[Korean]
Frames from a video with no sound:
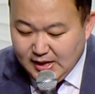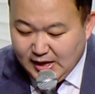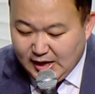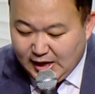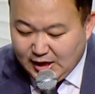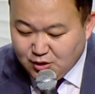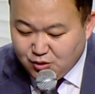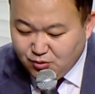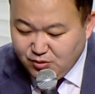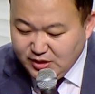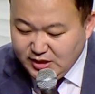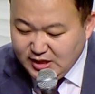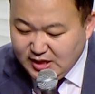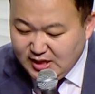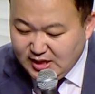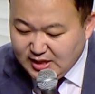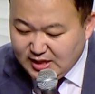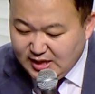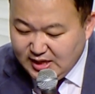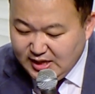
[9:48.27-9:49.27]

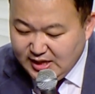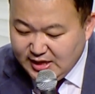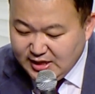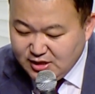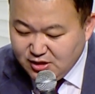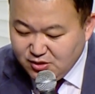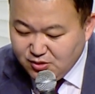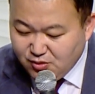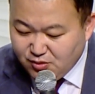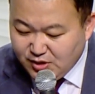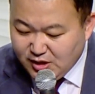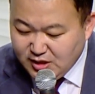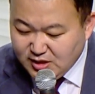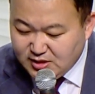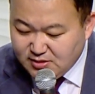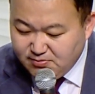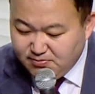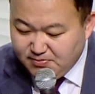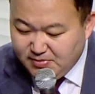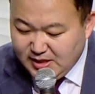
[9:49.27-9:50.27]
아도니아가 에르노의
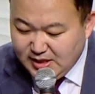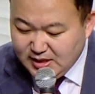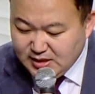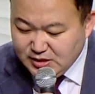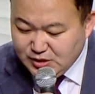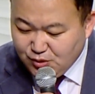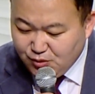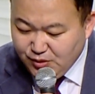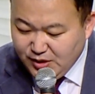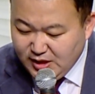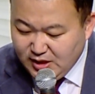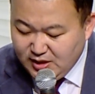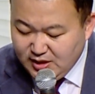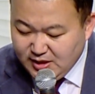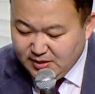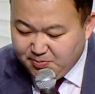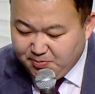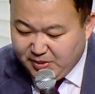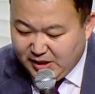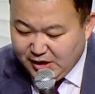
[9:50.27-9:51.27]
근방
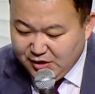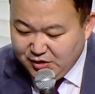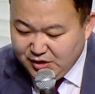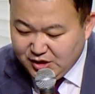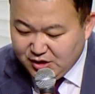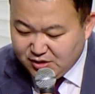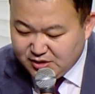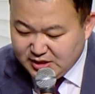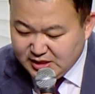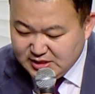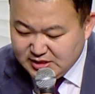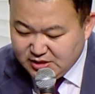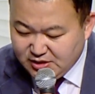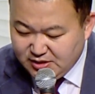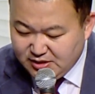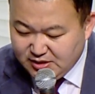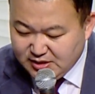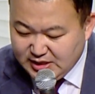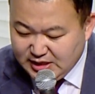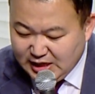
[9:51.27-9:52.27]
소헬렛 바위 곁에서